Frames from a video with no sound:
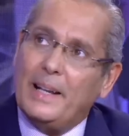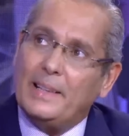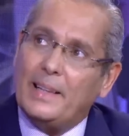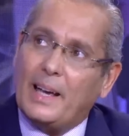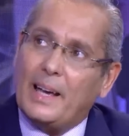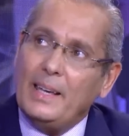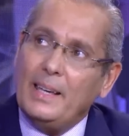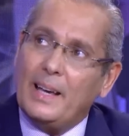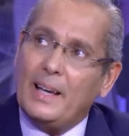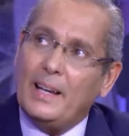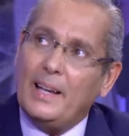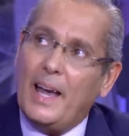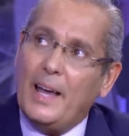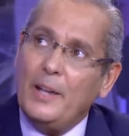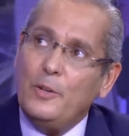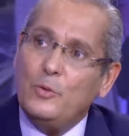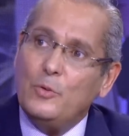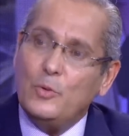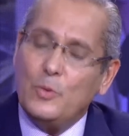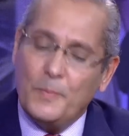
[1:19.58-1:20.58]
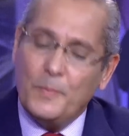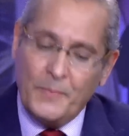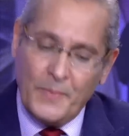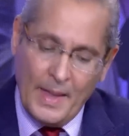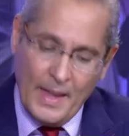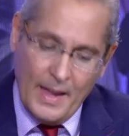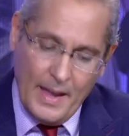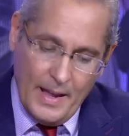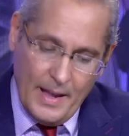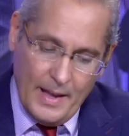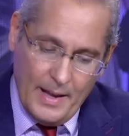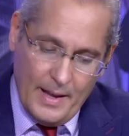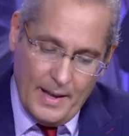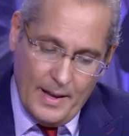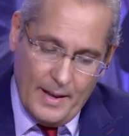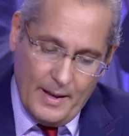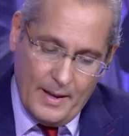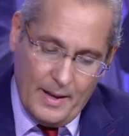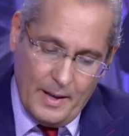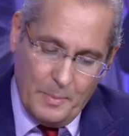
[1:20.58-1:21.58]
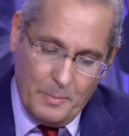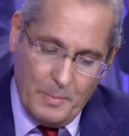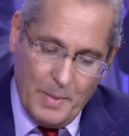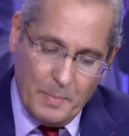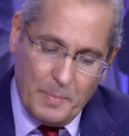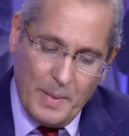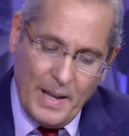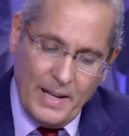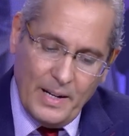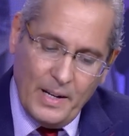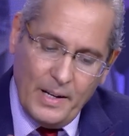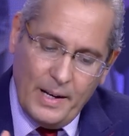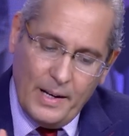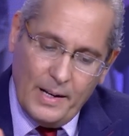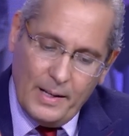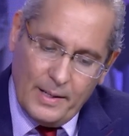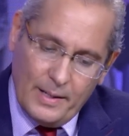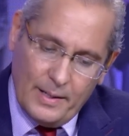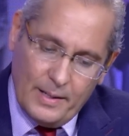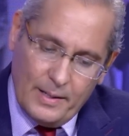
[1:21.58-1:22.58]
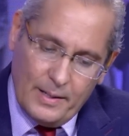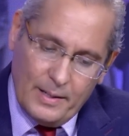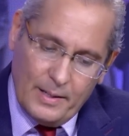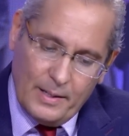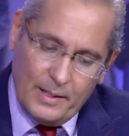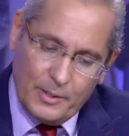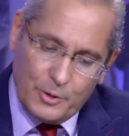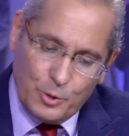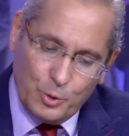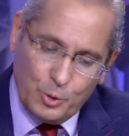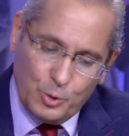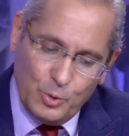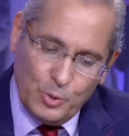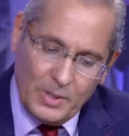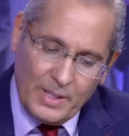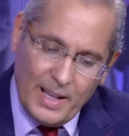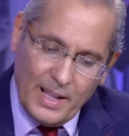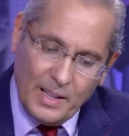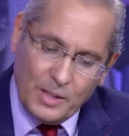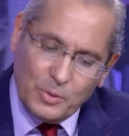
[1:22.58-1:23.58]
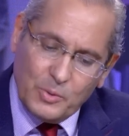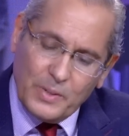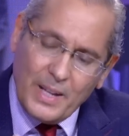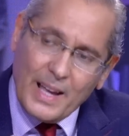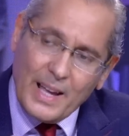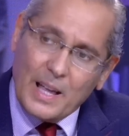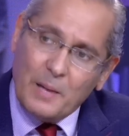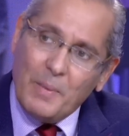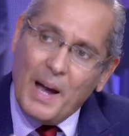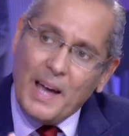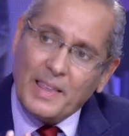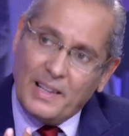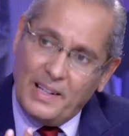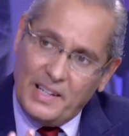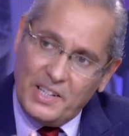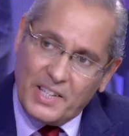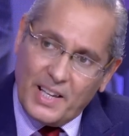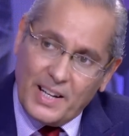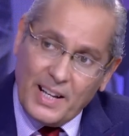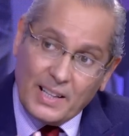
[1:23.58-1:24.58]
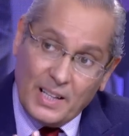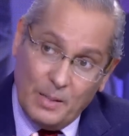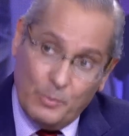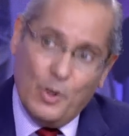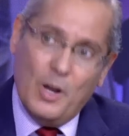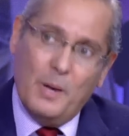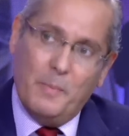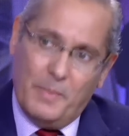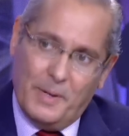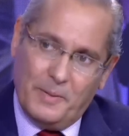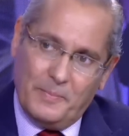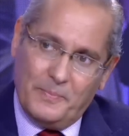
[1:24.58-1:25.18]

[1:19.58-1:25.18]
دقيق لأنه ما بين آه، السطور كانت هناك بعض الإشارات المهمة